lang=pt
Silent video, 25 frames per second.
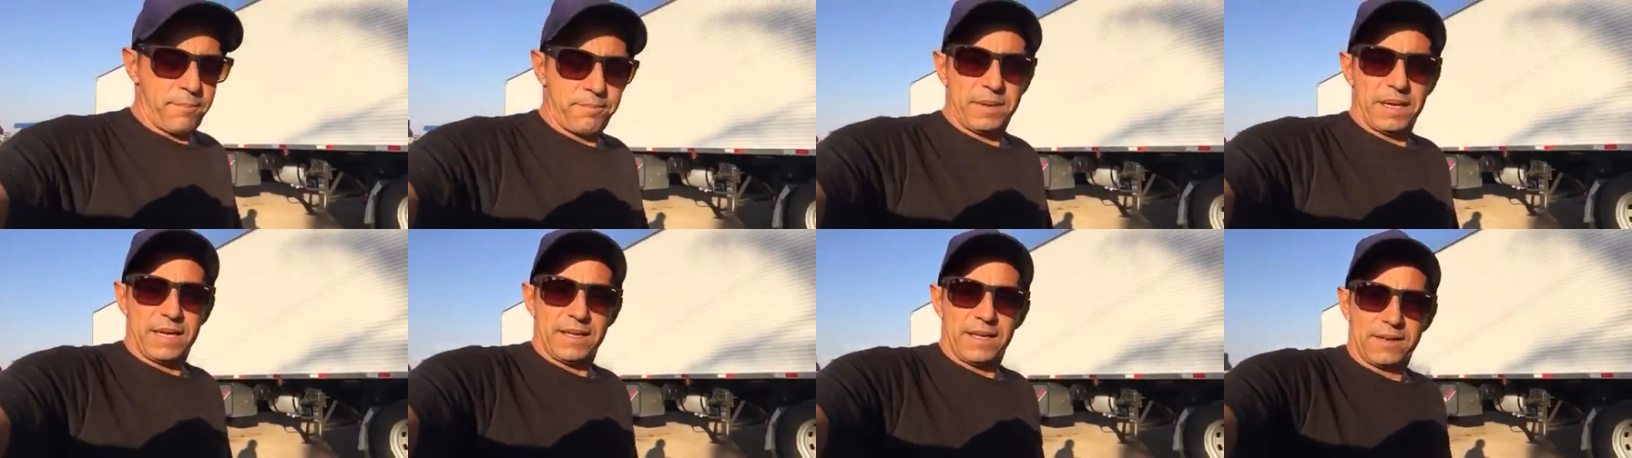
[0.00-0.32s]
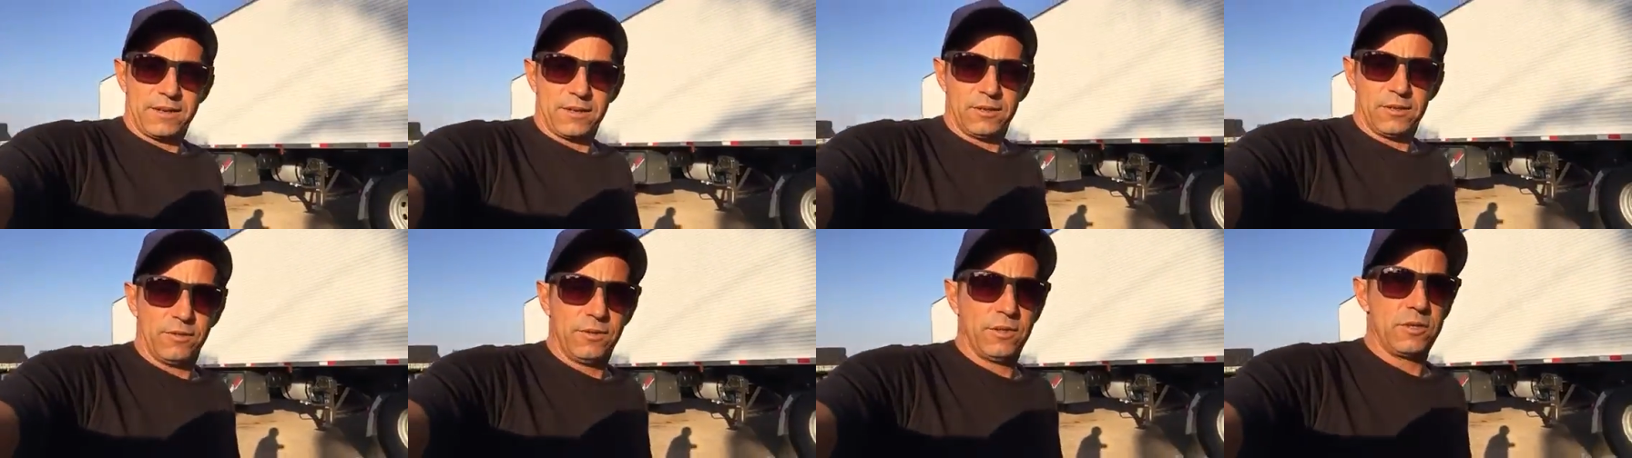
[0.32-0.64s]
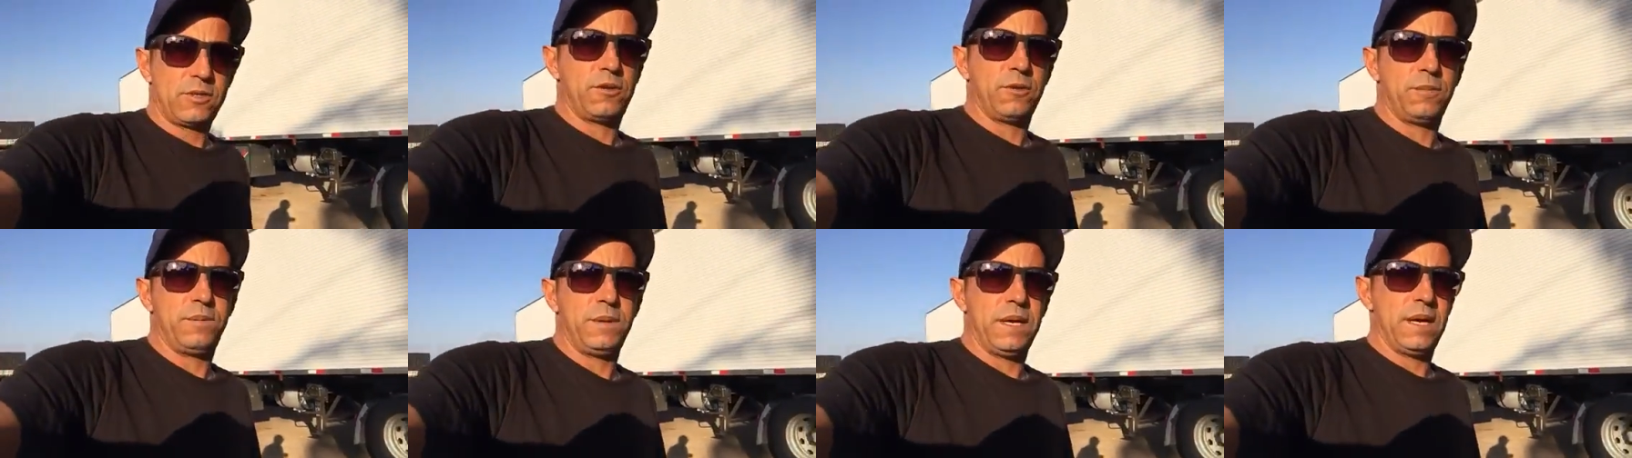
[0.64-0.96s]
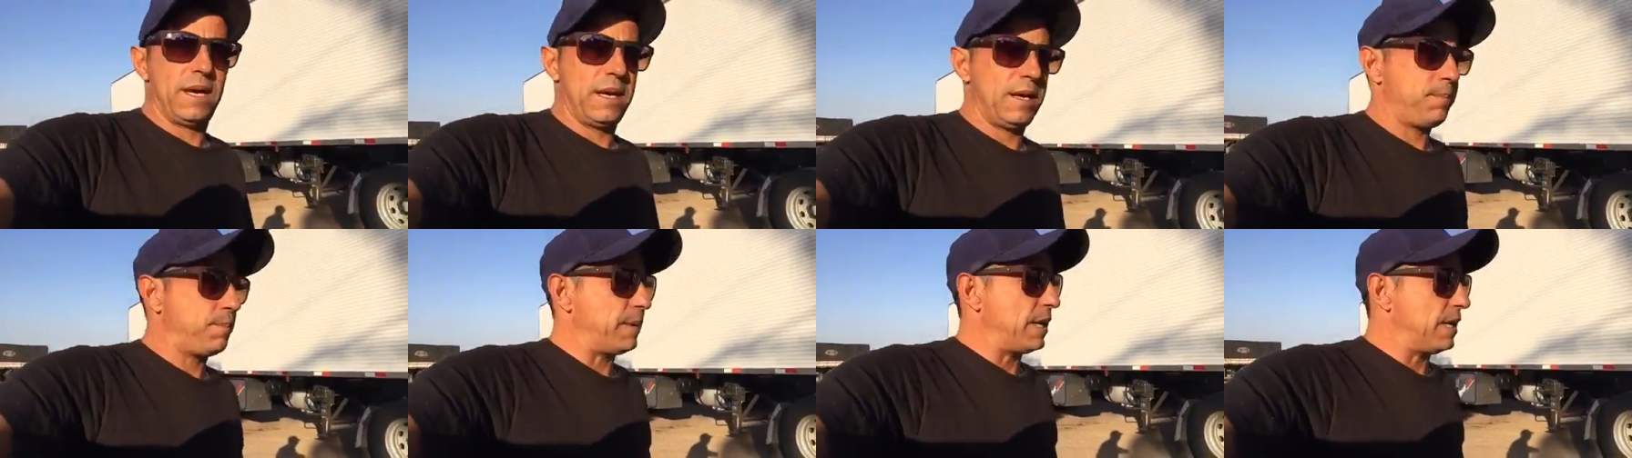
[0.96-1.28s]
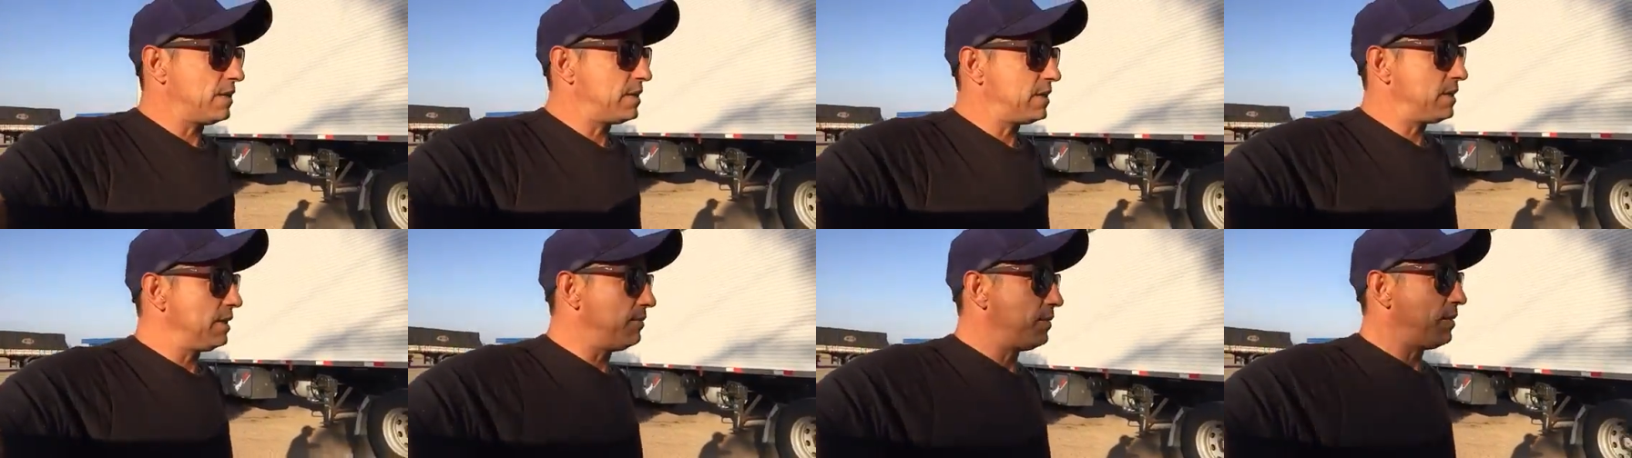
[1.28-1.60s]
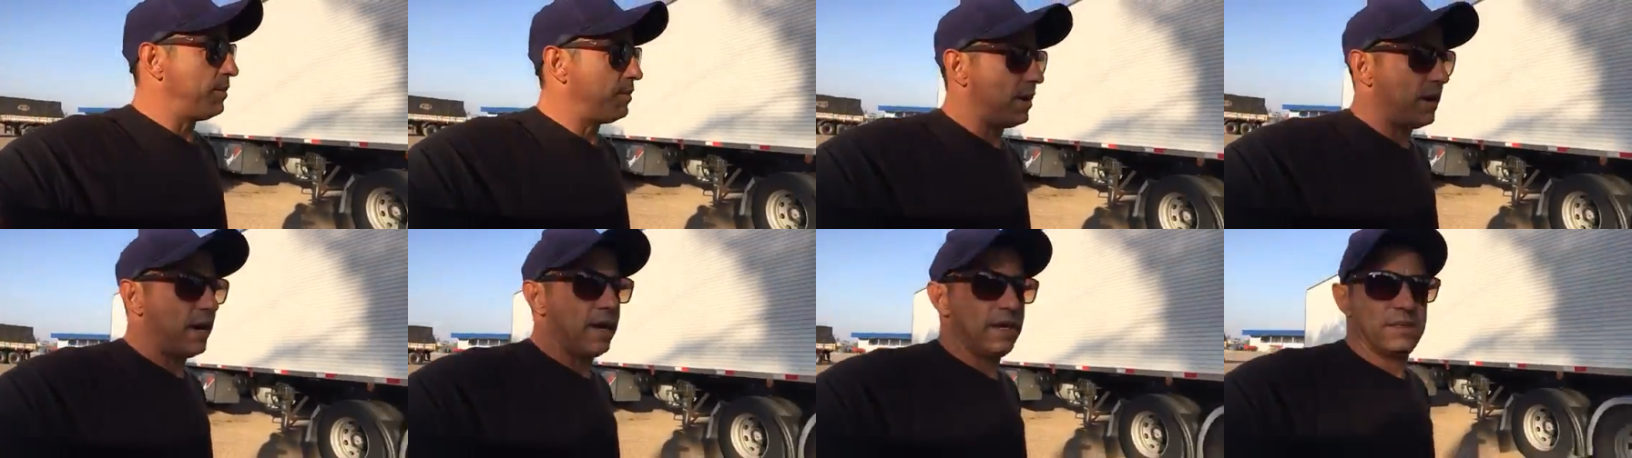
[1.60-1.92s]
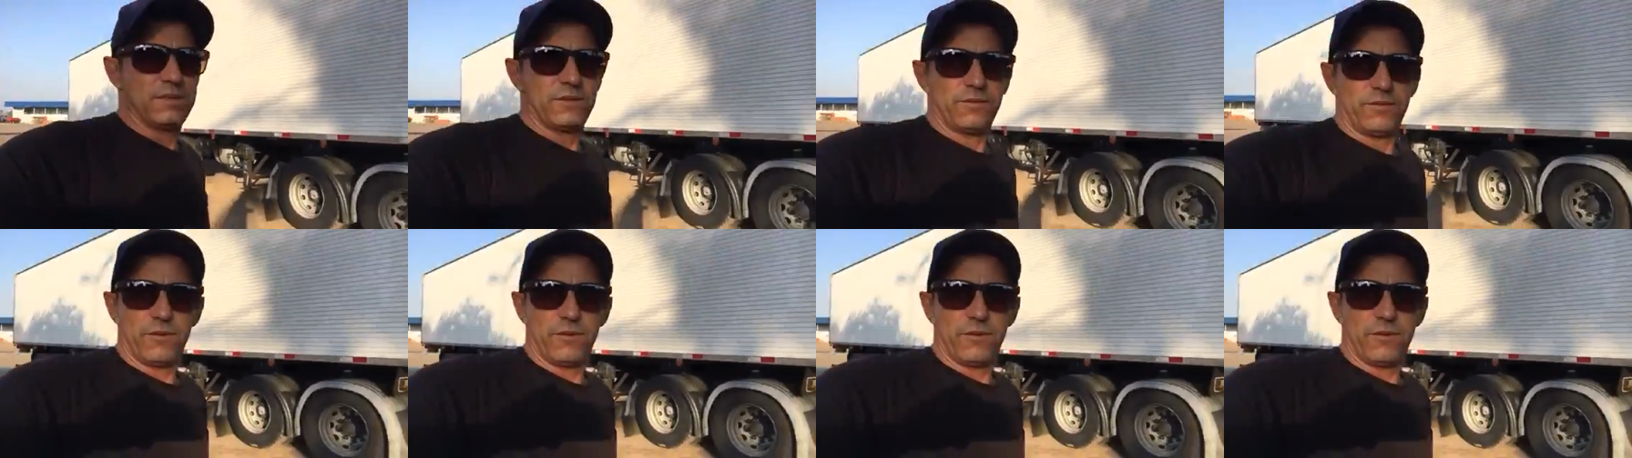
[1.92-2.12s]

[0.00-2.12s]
Pena que eu não vou subir aí para cima mais.